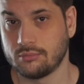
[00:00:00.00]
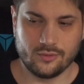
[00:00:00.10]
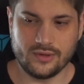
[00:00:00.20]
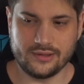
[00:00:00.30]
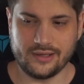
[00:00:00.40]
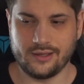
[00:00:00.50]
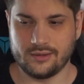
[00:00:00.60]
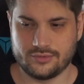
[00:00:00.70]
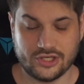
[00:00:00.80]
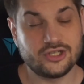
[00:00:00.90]
quindi
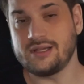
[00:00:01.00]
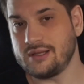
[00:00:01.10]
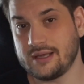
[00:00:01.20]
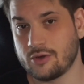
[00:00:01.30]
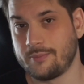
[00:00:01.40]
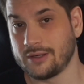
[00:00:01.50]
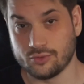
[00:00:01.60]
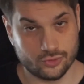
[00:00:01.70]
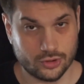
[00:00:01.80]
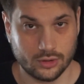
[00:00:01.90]
c'è gente che ha comprato
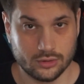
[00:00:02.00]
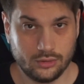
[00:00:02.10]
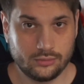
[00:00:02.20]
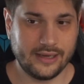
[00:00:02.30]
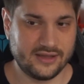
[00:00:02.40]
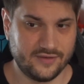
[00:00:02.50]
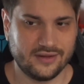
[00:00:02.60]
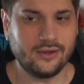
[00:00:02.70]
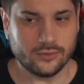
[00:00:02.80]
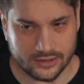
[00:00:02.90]
un gioco, che è
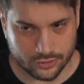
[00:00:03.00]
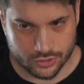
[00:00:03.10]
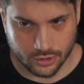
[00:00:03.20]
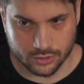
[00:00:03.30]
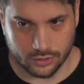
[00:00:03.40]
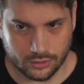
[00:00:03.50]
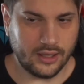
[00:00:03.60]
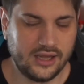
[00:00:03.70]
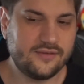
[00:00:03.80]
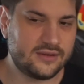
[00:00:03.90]
diventato un altro gioco,
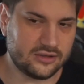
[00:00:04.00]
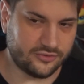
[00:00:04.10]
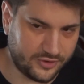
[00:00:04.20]
che è diventato free